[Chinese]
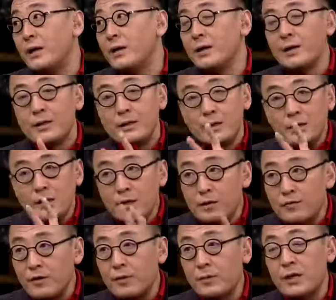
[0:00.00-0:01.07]
嗯，一
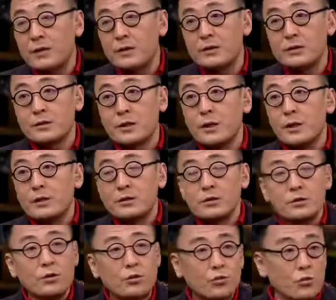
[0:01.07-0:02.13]
个方面呢是，你
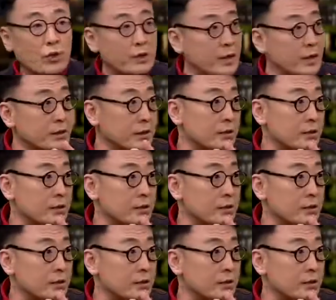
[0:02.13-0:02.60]
知道我年